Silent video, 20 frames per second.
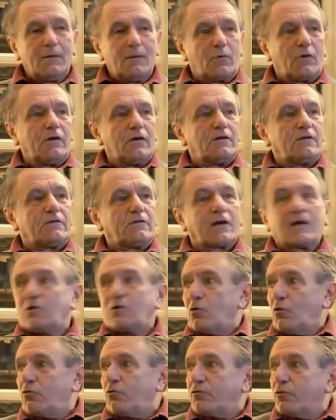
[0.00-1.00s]
Bon, il dirait
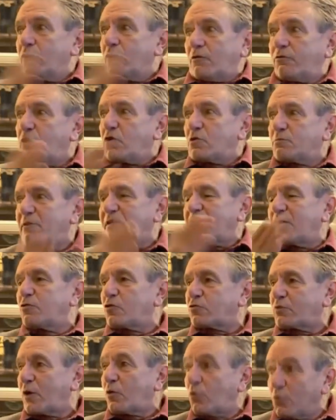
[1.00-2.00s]
qu'au fond, il faut que le
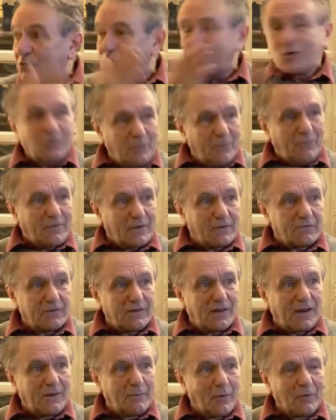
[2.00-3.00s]
spectateur soit content
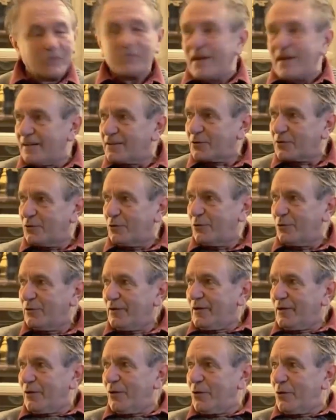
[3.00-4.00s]
finalement d'être euh,
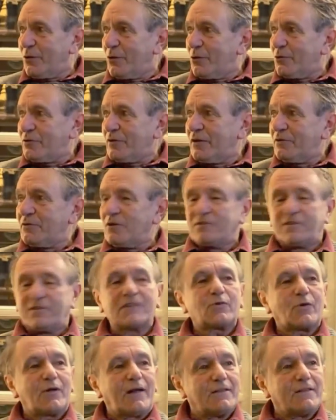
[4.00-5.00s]
euh,
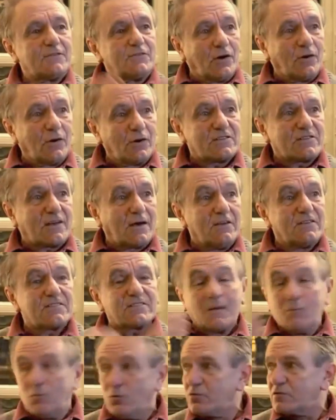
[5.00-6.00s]
d'être là-dedans et ça il
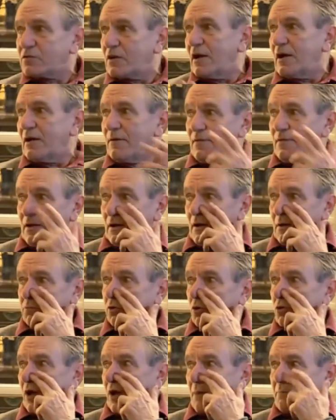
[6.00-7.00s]
s'amuse là
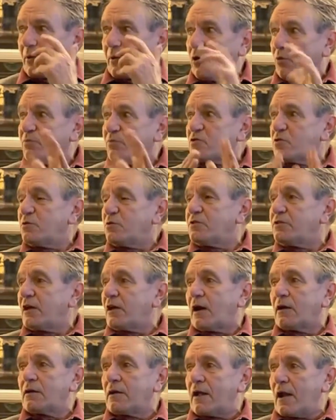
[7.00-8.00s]
pour qu'après on puisse lui
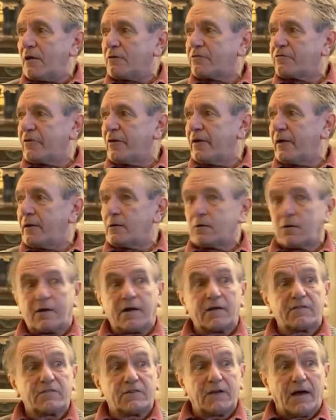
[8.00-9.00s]
dire à la fin
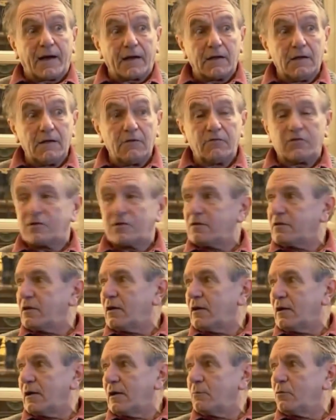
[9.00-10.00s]
regarde ce qui arrive
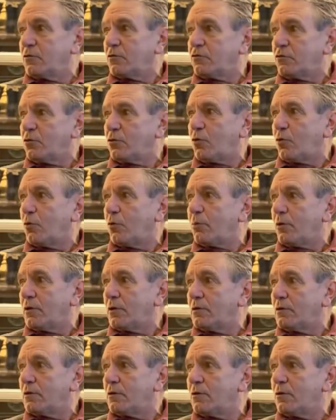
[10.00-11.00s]
etc mon vieux
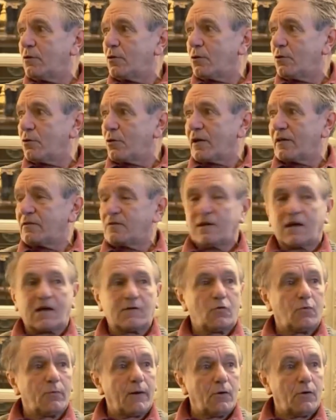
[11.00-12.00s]
comprend euh, regarde ce qui
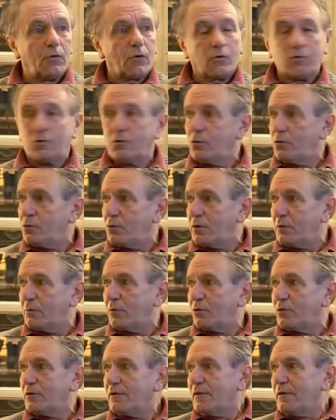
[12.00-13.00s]
arrive aux malheureux et
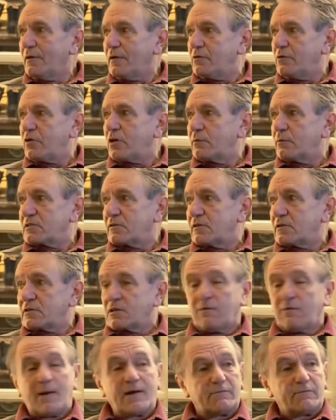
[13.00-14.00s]
bon il voit comment ça va
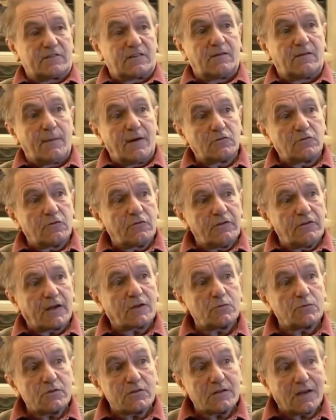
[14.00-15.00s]
ça va ça va mal se
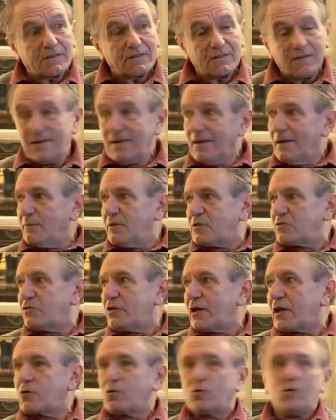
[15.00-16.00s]
finir tout ça mais je veux
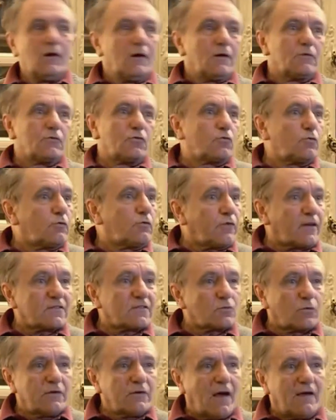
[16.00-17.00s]
dire que de toute
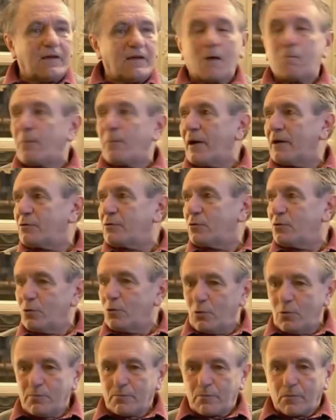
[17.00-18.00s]
façon il n'y a, y a, pas
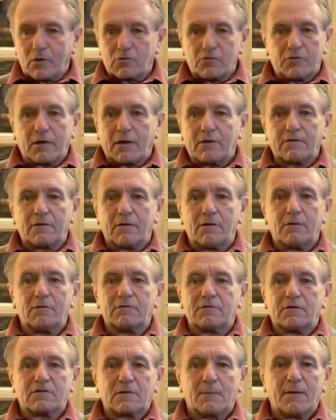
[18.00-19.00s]
de je dirais ça,
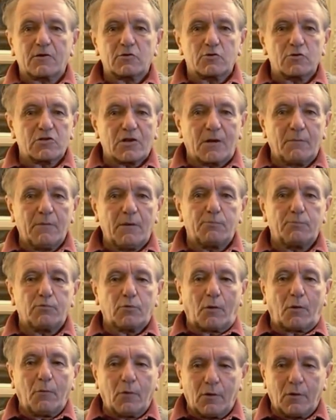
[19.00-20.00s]
ça, marche jamais
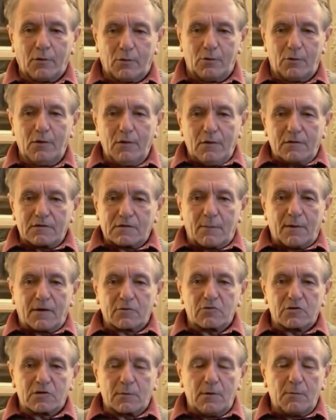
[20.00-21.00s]
purement ça
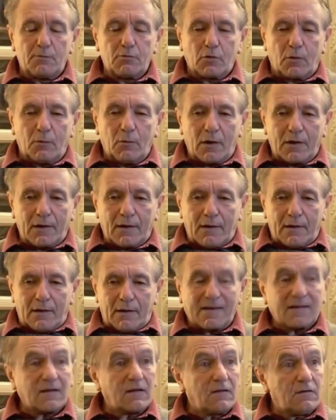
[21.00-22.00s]
marche jamais purement à la,
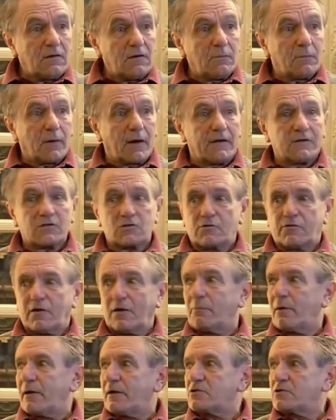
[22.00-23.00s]
la, critique Brecht
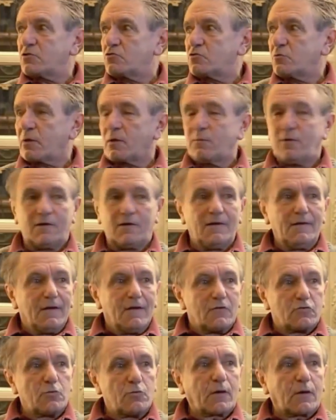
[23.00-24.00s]
enfin Brecht supprimer
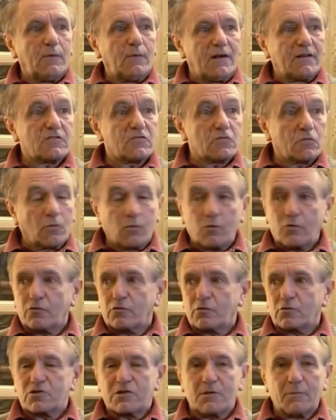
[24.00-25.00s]
supprimer les
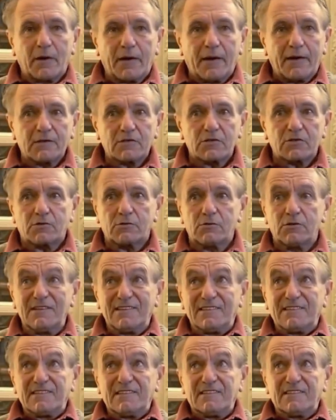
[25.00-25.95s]
songs chez Brecht